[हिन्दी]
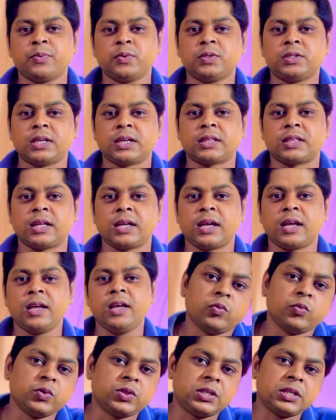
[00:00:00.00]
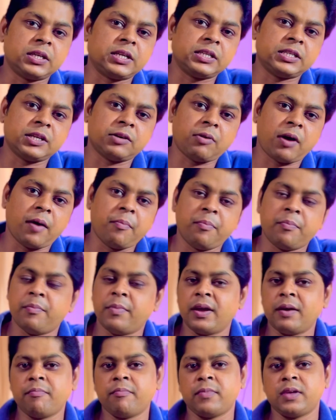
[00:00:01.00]
पूछ सकते हैं उसी के जवाब
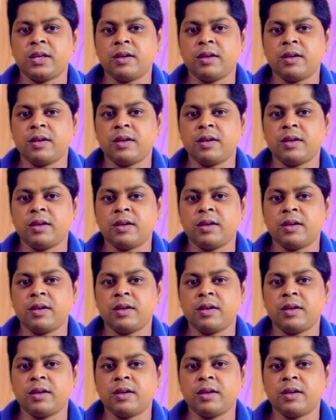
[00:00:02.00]
में